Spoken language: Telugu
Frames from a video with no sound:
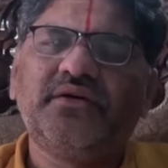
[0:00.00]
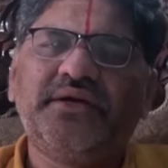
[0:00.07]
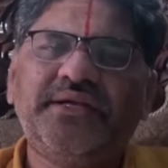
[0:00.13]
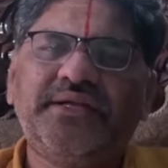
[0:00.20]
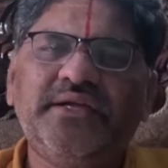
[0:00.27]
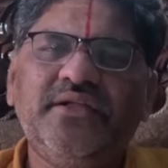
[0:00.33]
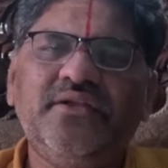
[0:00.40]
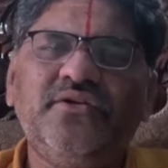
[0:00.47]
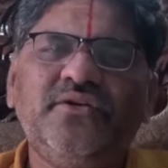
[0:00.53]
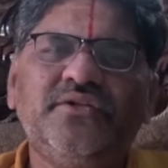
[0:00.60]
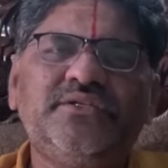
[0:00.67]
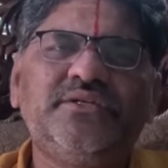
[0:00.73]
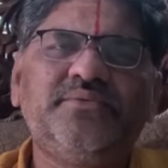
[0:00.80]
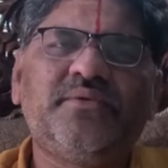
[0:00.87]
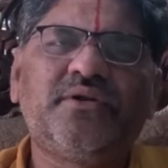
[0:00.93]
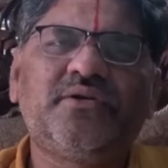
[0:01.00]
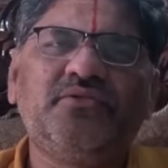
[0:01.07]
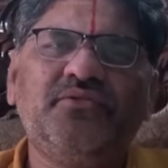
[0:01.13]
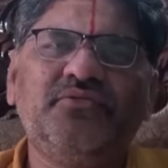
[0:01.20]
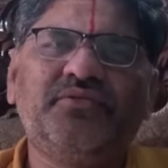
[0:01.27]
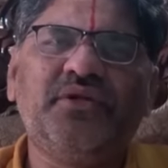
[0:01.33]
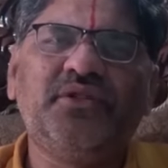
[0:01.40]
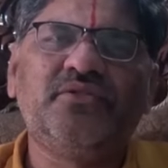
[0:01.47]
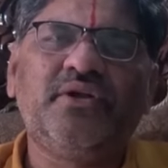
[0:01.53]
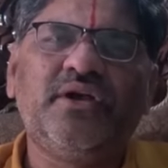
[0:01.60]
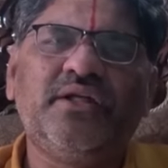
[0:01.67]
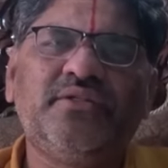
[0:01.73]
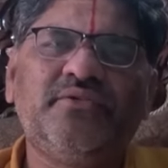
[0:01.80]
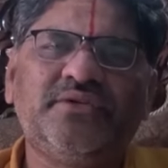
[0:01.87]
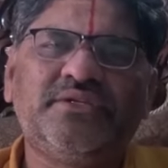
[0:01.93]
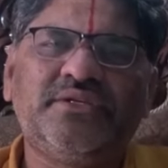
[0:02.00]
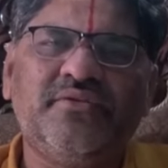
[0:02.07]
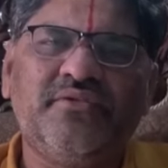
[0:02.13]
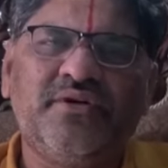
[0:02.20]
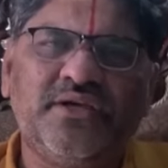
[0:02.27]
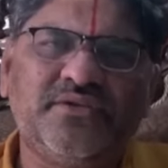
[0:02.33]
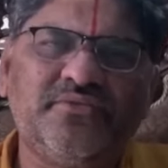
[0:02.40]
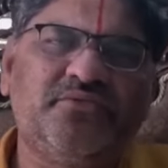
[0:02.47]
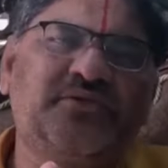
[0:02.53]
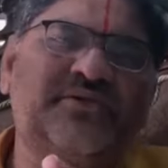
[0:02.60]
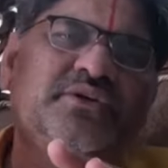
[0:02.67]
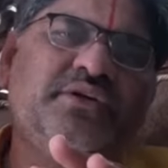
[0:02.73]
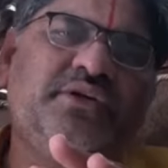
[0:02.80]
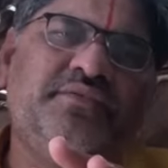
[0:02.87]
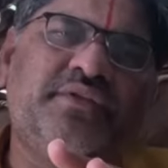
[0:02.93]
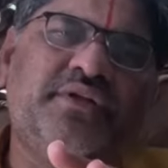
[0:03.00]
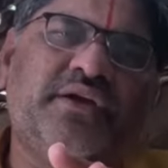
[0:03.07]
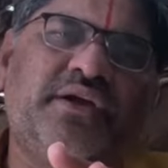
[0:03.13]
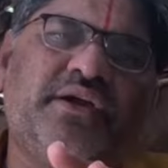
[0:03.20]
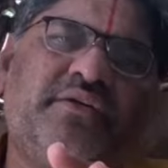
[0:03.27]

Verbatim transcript: కిటికీల్లోంచి మనకు వెలుతురు అనేది వచ్చే అవకాశం ఉంటుంది ఈ విధంగా